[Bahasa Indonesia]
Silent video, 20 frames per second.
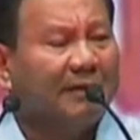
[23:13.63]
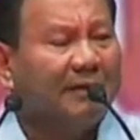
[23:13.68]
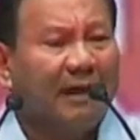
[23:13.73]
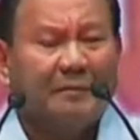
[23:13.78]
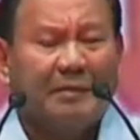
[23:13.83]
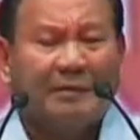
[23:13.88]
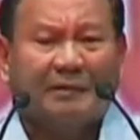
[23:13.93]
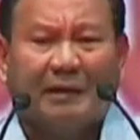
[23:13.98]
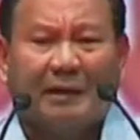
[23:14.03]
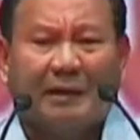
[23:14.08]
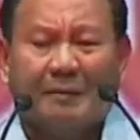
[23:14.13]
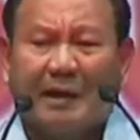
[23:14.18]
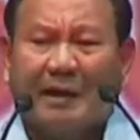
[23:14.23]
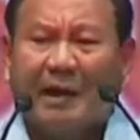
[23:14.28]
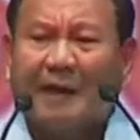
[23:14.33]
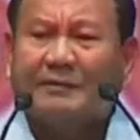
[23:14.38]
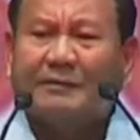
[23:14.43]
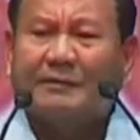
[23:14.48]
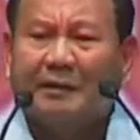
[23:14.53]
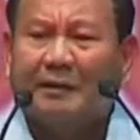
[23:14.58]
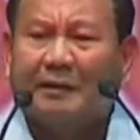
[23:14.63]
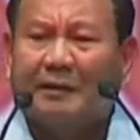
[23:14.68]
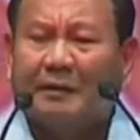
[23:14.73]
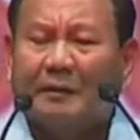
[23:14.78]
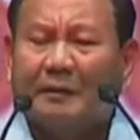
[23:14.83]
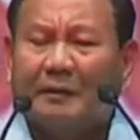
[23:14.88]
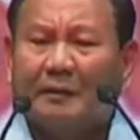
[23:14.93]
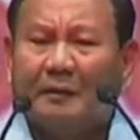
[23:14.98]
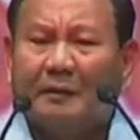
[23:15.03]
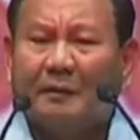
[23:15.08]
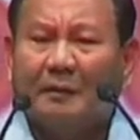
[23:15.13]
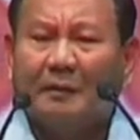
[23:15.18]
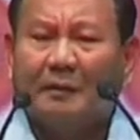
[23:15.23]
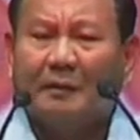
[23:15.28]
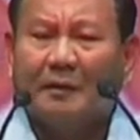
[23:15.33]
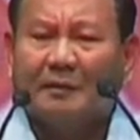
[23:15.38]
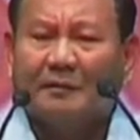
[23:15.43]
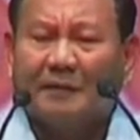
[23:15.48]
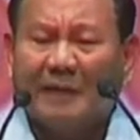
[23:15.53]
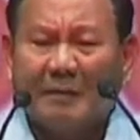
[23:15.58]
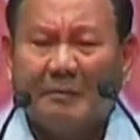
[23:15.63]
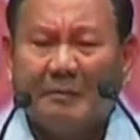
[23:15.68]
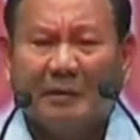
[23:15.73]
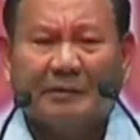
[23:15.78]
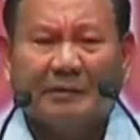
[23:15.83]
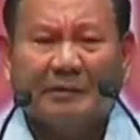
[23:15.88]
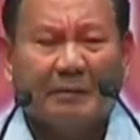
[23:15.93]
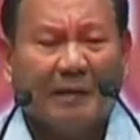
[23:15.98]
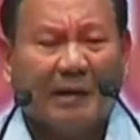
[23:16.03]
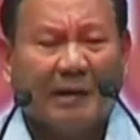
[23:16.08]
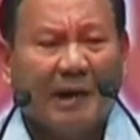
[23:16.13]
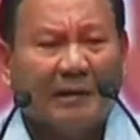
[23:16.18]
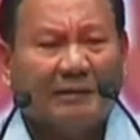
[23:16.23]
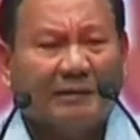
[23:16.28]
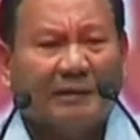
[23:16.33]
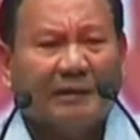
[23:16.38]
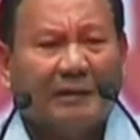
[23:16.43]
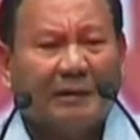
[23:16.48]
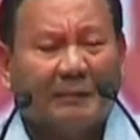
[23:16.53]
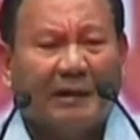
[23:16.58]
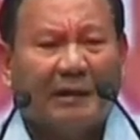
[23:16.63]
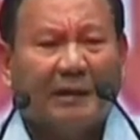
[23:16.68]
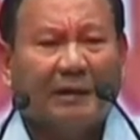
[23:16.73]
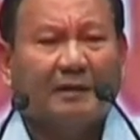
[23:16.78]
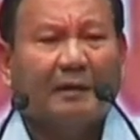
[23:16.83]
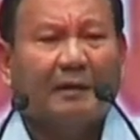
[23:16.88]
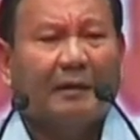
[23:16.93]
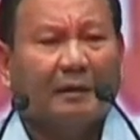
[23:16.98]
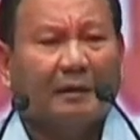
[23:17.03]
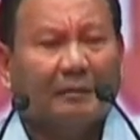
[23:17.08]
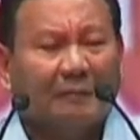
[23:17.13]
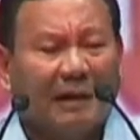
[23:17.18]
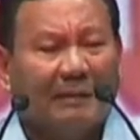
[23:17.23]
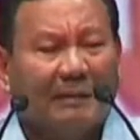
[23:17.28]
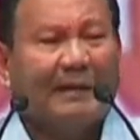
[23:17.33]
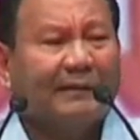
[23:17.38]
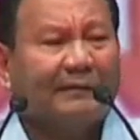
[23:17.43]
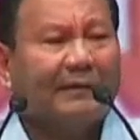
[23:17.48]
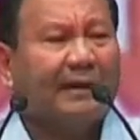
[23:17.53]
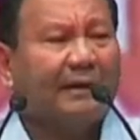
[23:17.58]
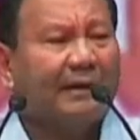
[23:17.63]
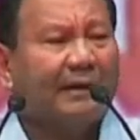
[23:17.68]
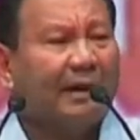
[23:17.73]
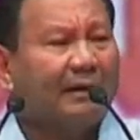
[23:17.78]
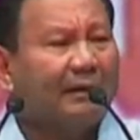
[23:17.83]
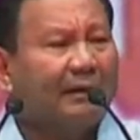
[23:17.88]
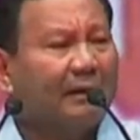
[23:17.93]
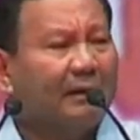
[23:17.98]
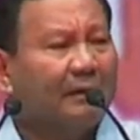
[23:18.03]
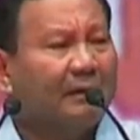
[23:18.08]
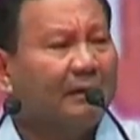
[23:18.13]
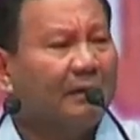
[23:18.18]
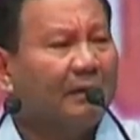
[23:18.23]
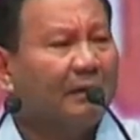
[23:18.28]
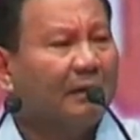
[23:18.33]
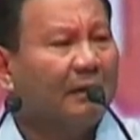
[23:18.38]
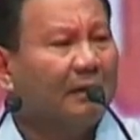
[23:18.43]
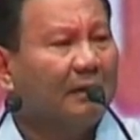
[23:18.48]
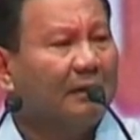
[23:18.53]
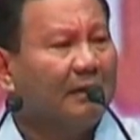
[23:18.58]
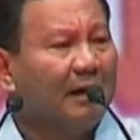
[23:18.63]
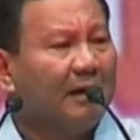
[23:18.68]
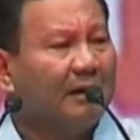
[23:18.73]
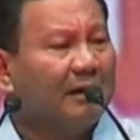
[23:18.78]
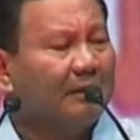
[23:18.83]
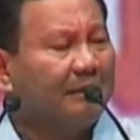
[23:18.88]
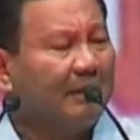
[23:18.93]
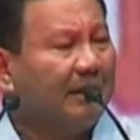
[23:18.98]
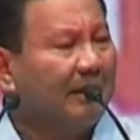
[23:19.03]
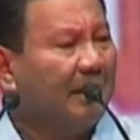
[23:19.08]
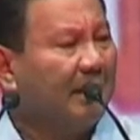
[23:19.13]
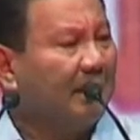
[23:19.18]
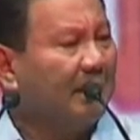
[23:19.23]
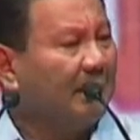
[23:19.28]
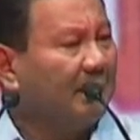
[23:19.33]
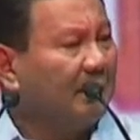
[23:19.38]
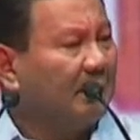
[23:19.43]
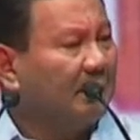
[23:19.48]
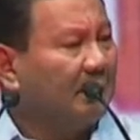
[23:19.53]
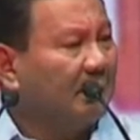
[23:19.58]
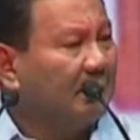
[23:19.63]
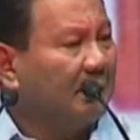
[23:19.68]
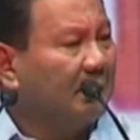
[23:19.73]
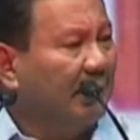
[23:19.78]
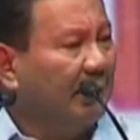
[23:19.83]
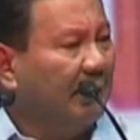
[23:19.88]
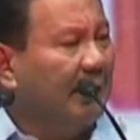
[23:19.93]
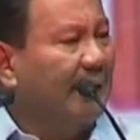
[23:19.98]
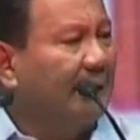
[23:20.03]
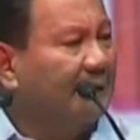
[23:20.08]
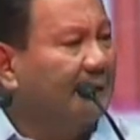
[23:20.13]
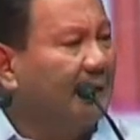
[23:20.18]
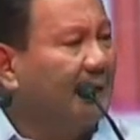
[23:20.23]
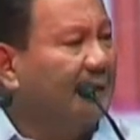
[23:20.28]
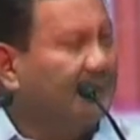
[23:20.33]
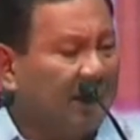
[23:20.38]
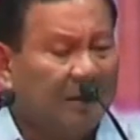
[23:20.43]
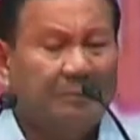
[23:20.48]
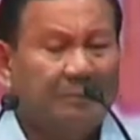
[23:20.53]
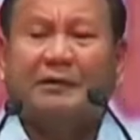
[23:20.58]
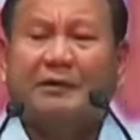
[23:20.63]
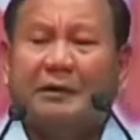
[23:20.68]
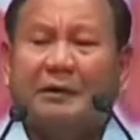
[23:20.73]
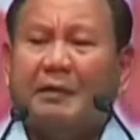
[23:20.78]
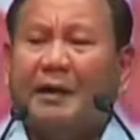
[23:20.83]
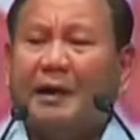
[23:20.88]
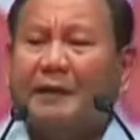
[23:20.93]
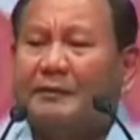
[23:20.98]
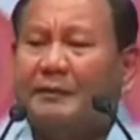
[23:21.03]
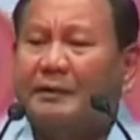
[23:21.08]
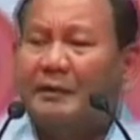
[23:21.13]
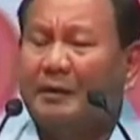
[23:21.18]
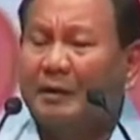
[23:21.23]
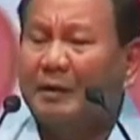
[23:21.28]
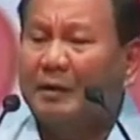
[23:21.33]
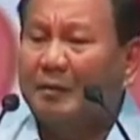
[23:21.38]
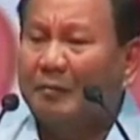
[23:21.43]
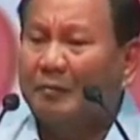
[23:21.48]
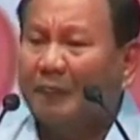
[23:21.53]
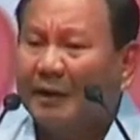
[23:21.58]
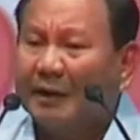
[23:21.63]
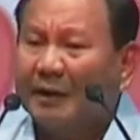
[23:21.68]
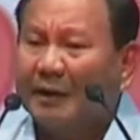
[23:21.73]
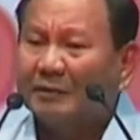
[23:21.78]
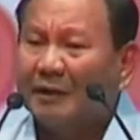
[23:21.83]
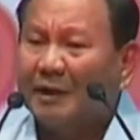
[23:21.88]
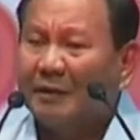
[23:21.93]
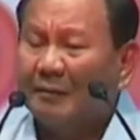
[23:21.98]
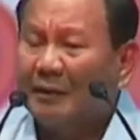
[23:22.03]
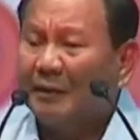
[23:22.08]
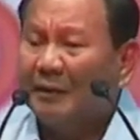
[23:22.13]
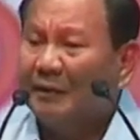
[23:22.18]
Saya berterima kasih. Saya berterima kasih kepada bapak saya dan kepada eyang saya. Saya berterima kasih mereka telah